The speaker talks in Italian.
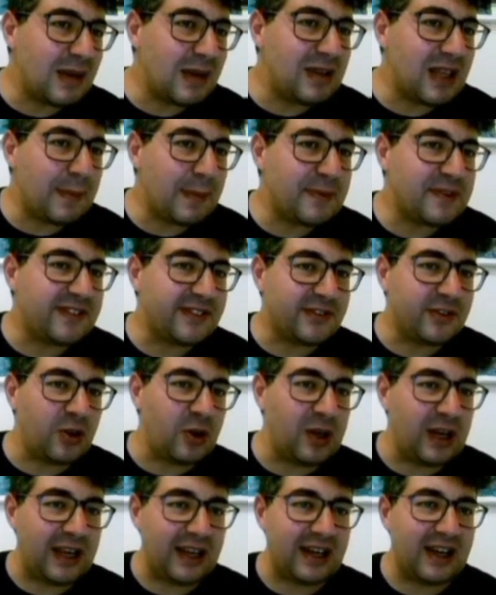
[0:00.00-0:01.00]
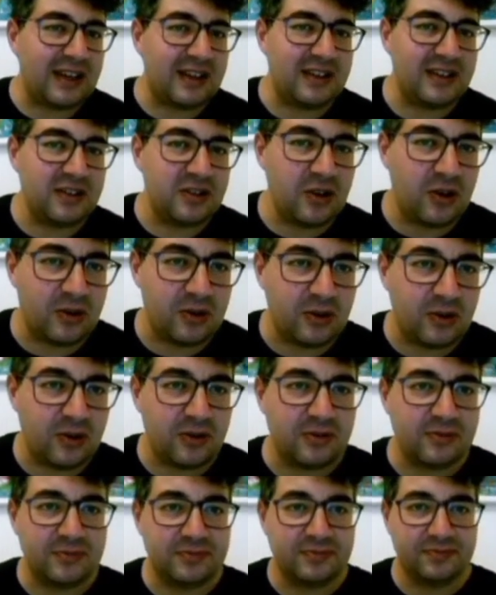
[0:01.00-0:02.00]
la pistola,
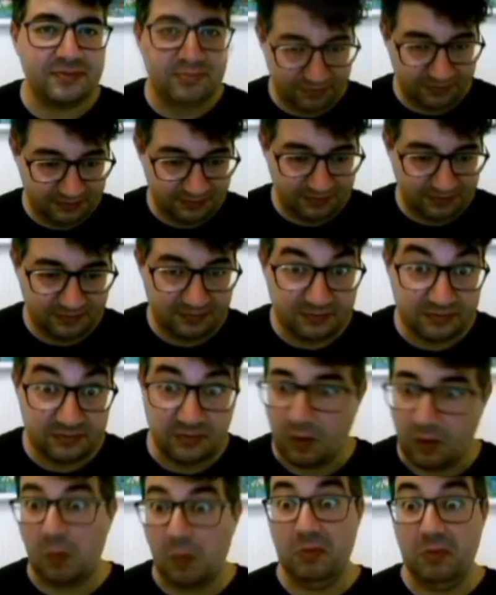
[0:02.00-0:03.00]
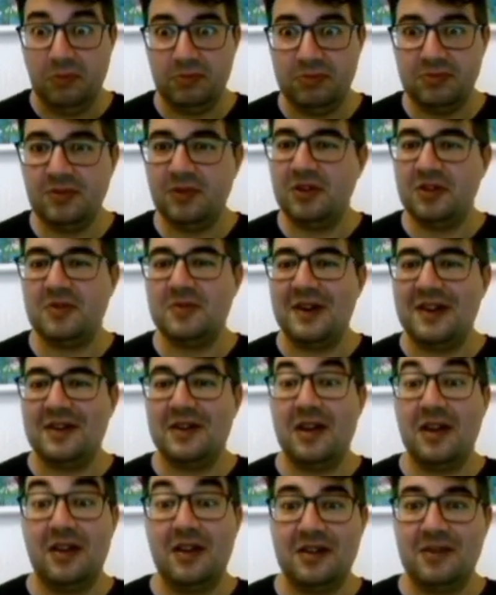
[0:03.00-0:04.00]
cracchignollo!
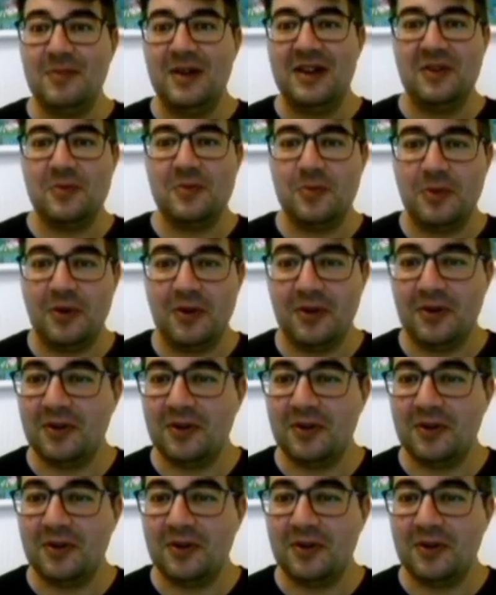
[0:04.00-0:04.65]
Eh, rimane un po'